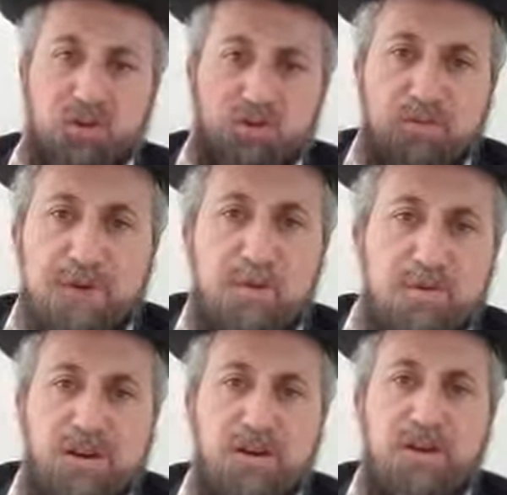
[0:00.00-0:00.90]
on oublie nos
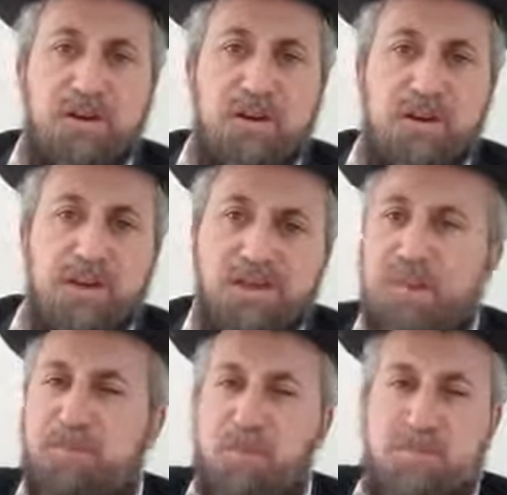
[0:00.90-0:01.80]
valeurs, il n'y a
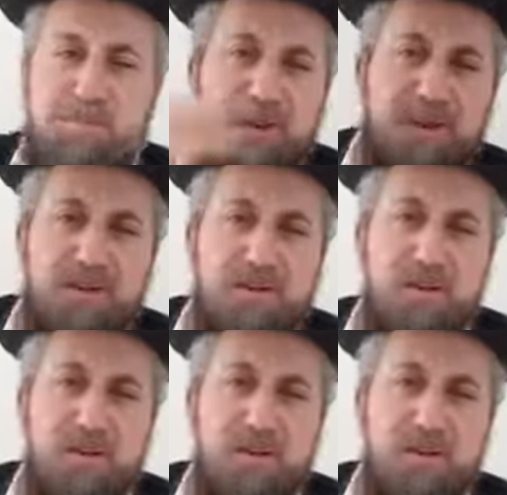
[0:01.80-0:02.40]
pas plus pire.